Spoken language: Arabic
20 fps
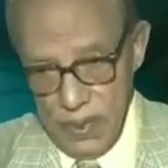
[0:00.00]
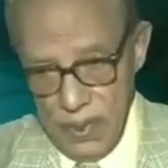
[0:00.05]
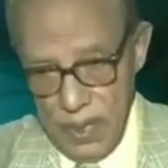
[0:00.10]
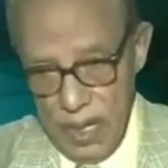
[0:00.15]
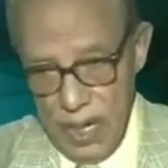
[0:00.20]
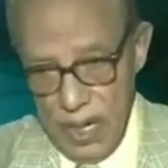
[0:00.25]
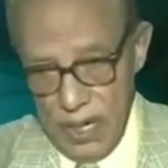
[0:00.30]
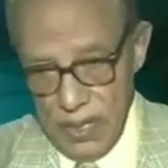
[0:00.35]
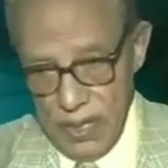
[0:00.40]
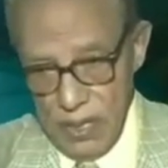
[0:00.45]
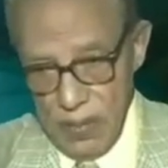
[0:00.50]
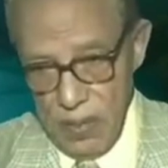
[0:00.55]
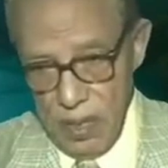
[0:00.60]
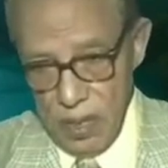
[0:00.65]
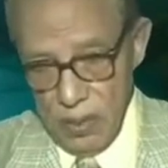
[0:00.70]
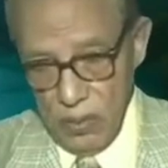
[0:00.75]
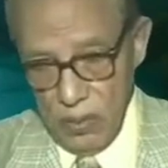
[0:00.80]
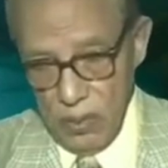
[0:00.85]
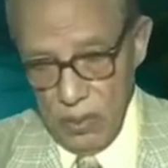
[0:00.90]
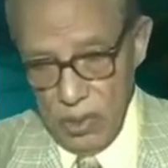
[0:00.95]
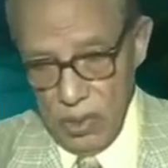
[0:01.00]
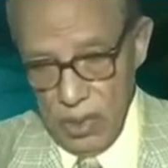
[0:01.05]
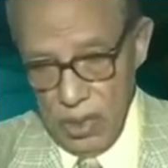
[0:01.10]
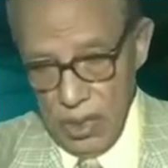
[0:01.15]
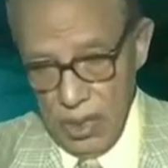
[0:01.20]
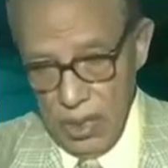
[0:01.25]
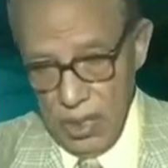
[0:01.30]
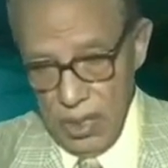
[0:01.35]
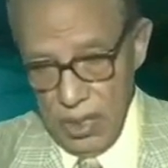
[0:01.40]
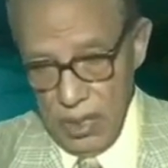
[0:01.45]
يعني برضه
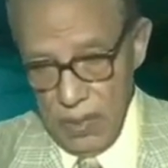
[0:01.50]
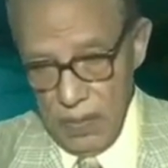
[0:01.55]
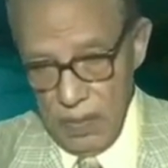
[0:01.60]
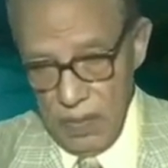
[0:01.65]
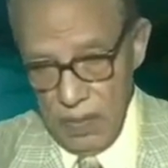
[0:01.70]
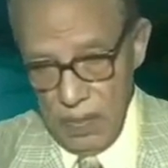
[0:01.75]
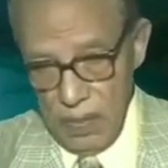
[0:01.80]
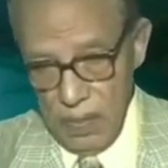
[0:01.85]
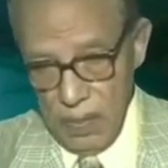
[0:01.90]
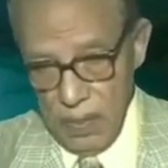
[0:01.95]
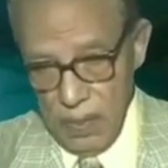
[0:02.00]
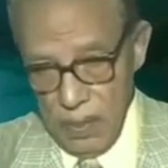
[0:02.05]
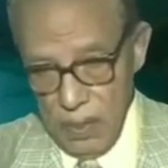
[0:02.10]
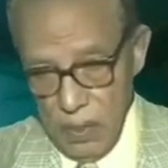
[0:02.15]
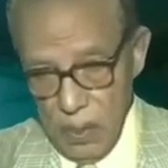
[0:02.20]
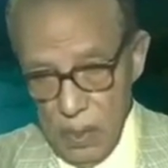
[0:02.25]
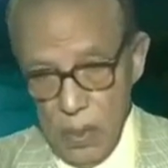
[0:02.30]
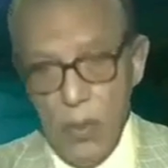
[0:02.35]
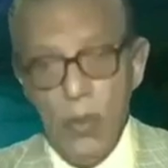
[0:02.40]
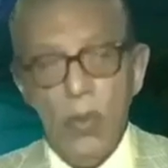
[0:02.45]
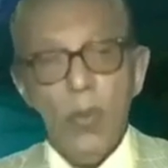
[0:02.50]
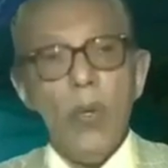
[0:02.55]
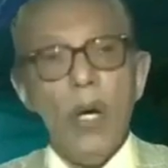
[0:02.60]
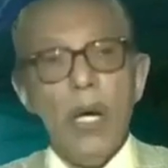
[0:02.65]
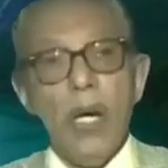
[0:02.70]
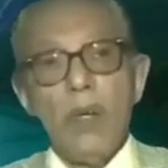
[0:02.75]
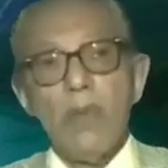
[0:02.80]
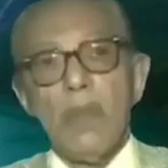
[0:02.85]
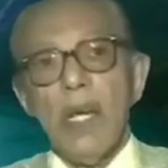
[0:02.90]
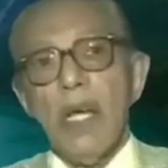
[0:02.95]
شيء غريب
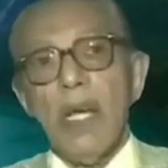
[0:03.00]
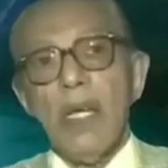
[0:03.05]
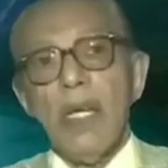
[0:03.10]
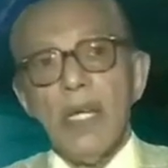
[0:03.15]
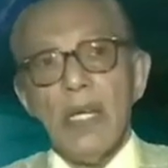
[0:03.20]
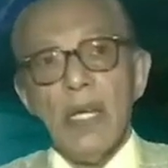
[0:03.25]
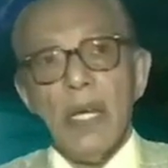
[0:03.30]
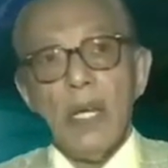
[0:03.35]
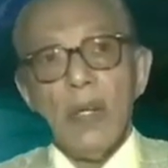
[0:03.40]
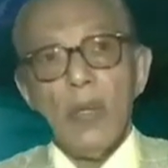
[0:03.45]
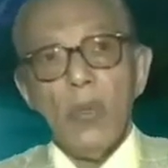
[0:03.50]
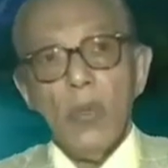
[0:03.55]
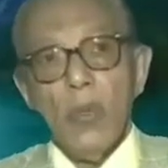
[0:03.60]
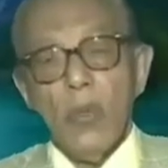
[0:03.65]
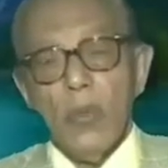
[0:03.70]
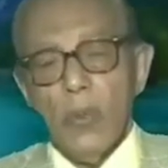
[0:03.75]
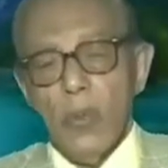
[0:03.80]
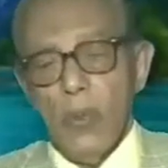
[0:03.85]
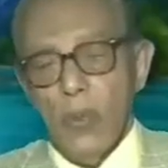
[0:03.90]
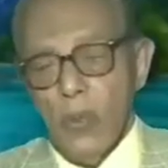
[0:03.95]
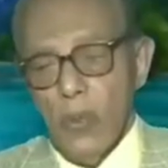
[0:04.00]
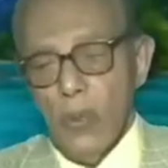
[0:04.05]
الروح الملائكة كله